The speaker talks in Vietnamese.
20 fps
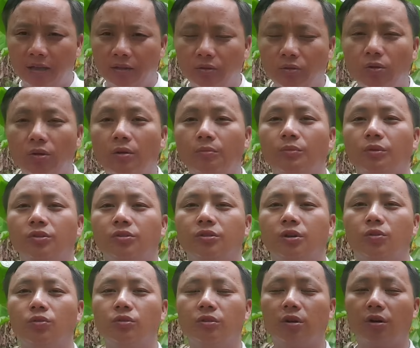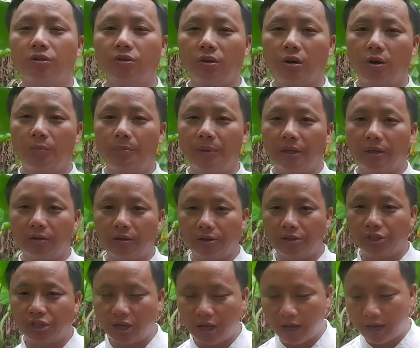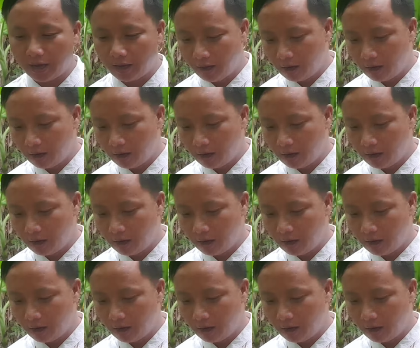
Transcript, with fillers: tua một trâu cho nhon bé to xia